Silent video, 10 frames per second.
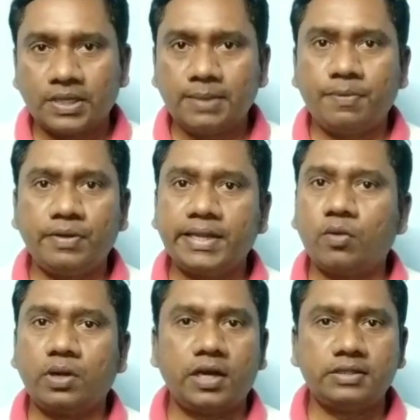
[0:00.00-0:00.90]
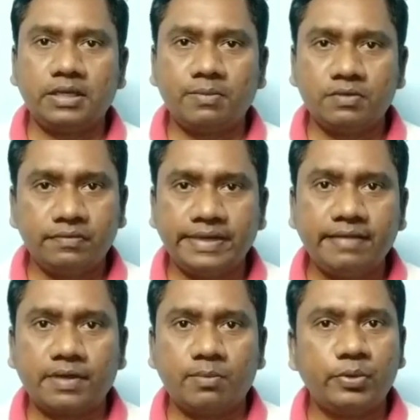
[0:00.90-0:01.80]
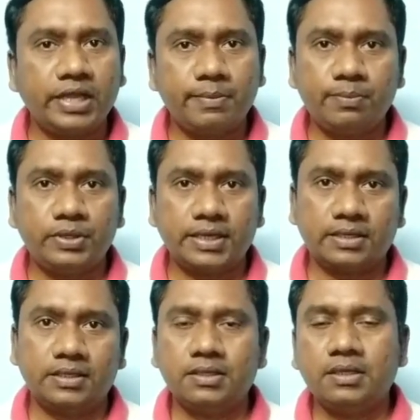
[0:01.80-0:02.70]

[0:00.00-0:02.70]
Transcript: இப்போ வரைக்கும் அவங்களால திரும்ப வந்து வெளியே வர முடியாமல் போயிட்டாங்க